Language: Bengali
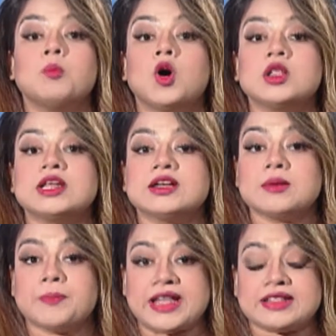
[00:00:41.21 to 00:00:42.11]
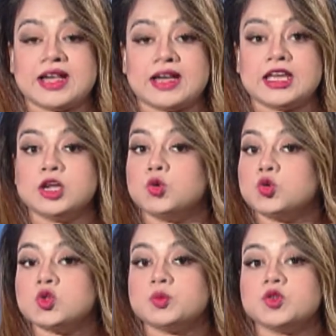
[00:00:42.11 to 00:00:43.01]
মলদারের ব্যথা এই
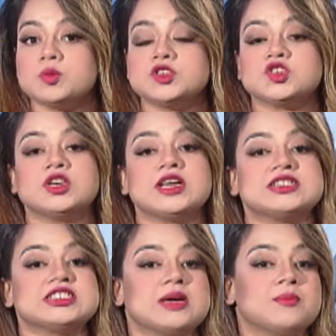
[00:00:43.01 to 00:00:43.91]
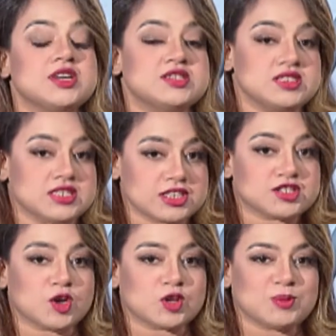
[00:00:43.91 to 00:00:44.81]
গুরুত্বপূর্ণ বিষয় নিয়ে আজকে আমরা ইন ডিটেলস
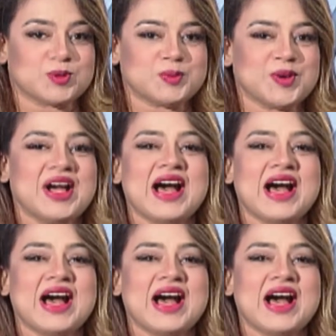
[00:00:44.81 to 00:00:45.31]
কথা বলবো